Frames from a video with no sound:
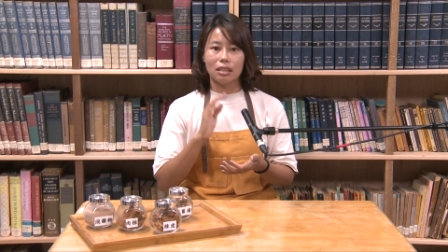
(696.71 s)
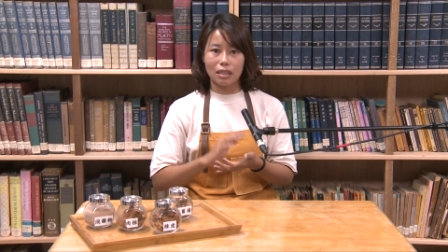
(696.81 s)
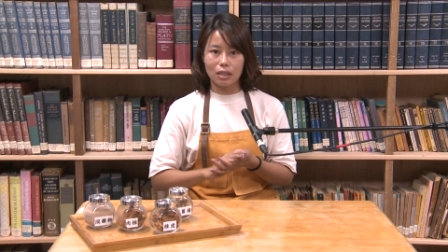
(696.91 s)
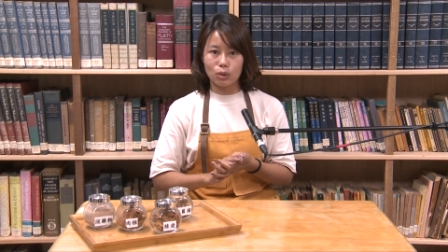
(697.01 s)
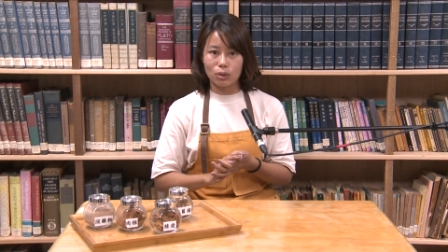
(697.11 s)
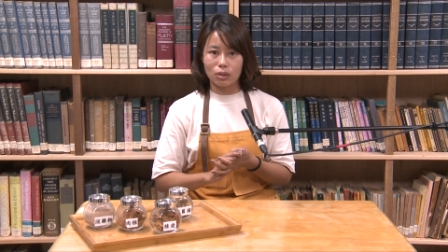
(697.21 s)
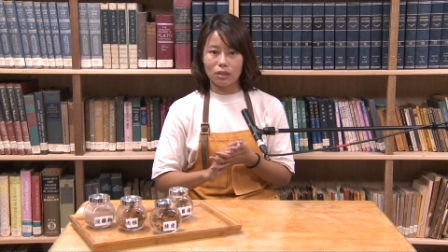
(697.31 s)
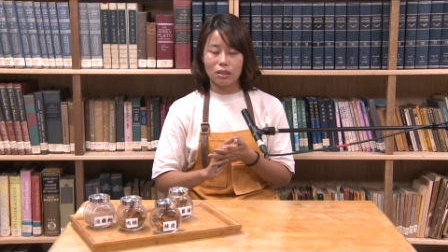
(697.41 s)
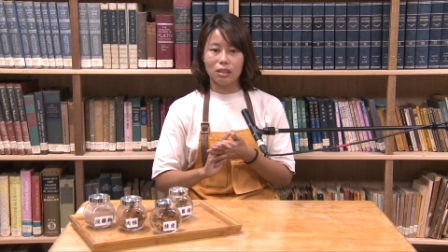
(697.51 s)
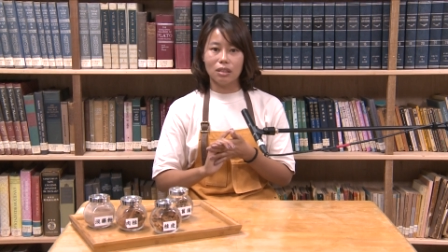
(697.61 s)
医治，
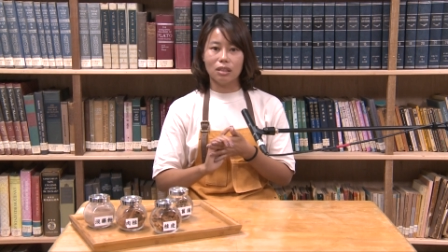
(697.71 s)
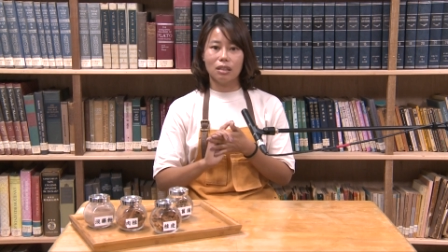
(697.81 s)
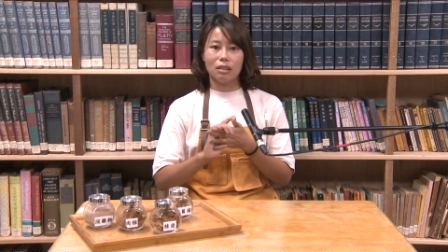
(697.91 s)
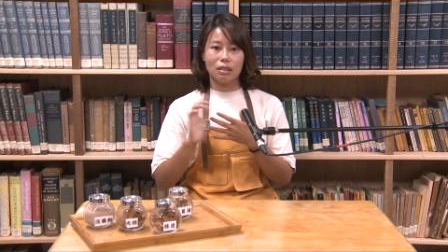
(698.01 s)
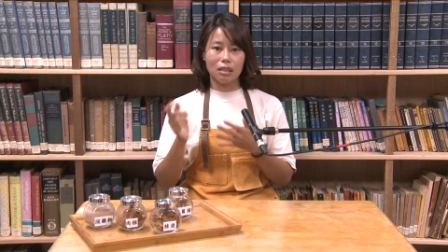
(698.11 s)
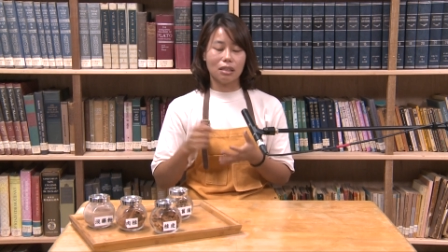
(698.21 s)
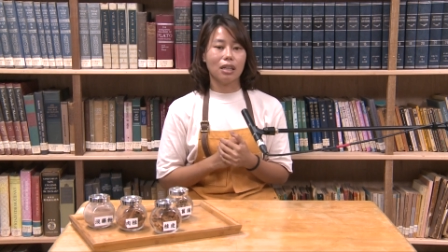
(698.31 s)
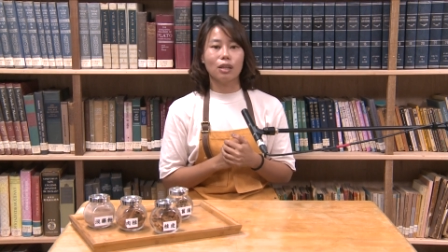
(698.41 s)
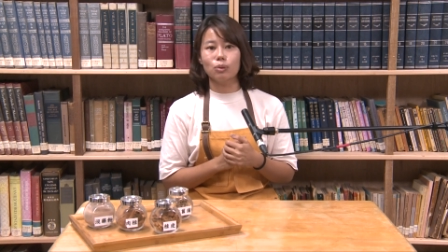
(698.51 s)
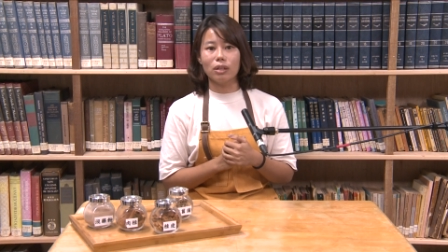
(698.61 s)
第一个
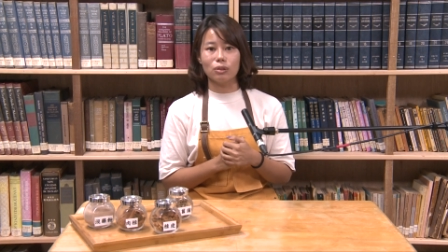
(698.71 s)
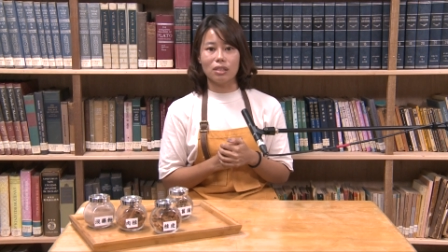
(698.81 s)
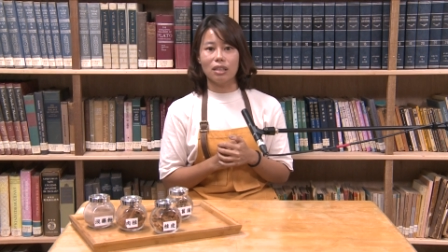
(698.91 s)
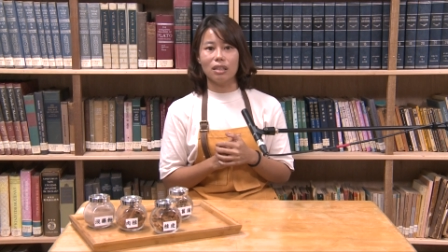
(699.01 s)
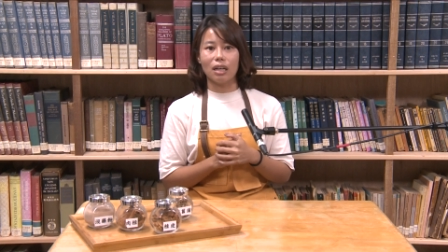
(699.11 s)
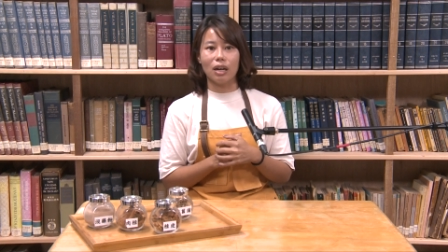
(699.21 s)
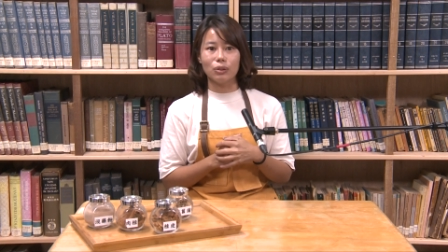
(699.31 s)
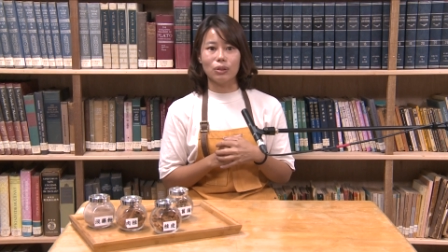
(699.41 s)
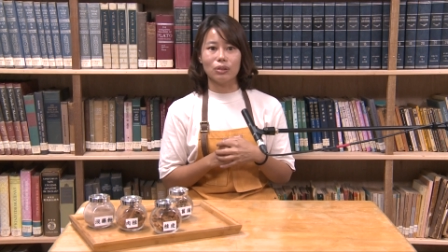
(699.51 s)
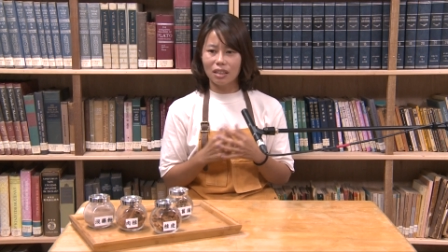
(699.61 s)
跳出来就是恩高友。